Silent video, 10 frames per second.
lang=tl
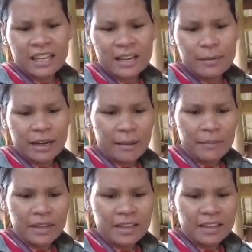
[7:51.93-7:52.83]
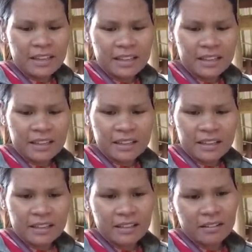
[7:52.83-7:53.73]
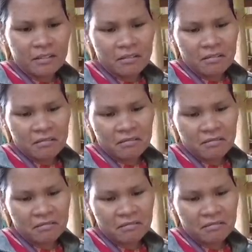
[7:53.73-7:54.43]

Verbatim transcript: Kani may lami. Kayamanan. Hmm.